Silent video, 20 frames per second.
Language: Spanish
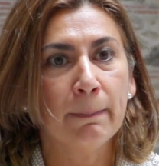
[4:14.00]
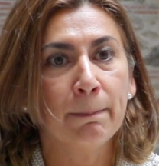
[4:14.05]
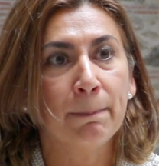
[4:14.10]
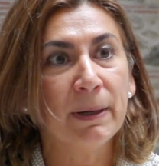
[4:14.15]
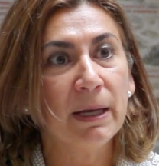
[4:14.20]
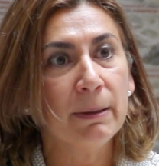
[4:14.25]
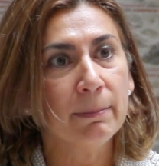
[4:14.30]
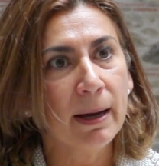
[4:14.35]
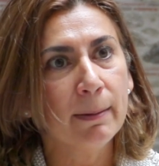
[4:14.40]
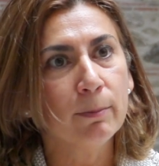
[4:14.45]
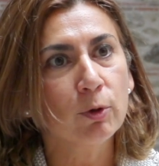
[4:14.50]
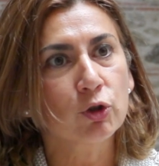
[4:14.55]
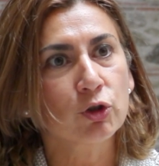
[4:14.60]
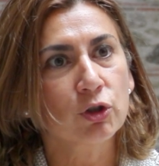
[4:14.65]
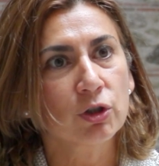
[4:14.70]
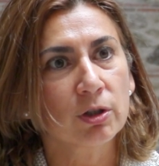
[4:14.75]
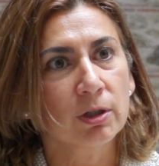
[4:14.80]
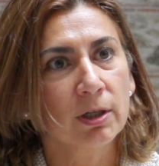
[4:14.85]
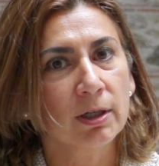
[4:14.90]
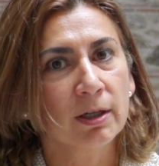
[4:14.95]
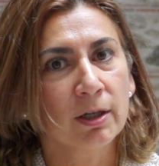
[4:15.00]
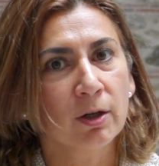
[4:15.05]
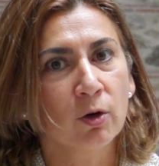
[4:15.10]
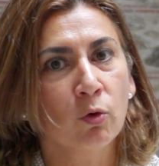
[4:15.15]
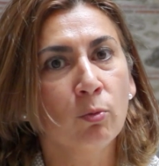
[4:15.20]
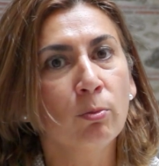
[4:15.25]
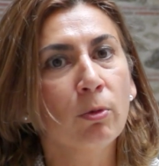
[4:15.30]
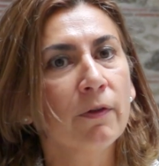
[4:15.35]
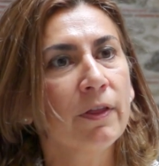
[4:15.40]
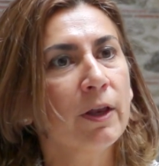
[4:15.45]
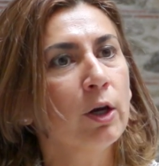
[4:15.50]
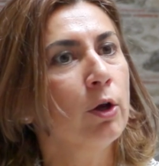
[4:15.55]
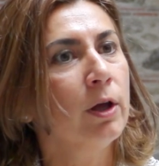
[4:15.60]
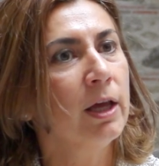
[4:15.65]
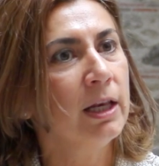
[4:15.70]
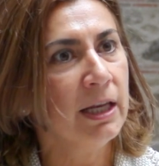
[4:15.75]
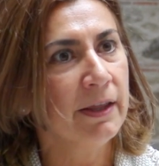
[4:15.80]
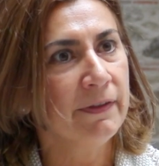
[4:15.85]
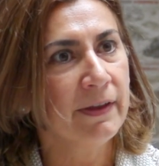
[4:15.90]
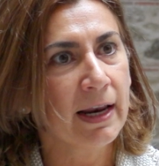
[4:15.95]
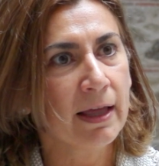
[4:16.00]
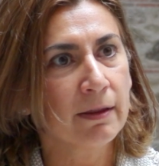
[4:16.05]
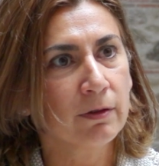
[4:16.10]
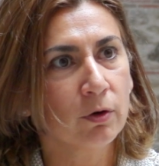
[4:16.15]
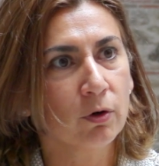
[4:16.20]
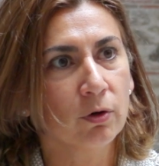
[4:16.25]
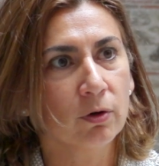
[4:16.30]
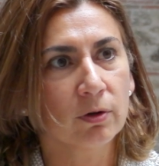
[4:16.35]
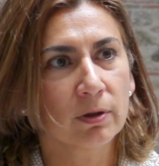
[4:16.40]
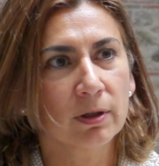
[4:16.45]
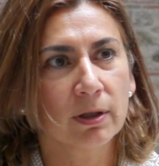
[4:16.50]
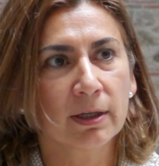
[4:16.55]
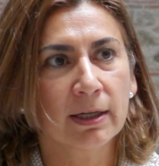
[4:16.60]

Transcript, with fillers: primamos un modelo de liderazgo